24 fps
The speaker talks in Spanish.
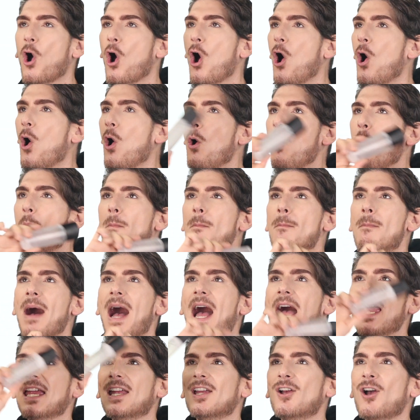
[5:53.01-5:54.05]
Oh
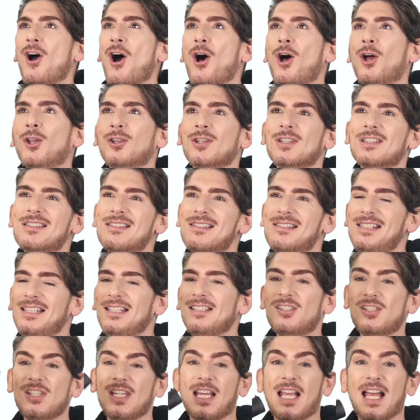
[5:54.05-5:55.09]
my God.
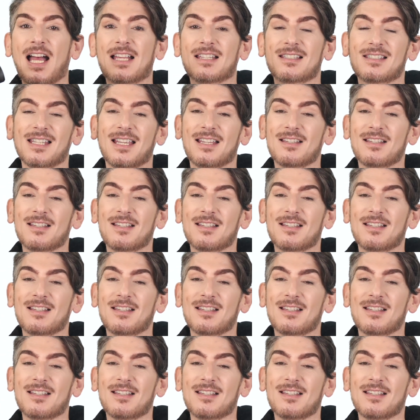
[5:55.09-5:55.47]
Sí, chicas,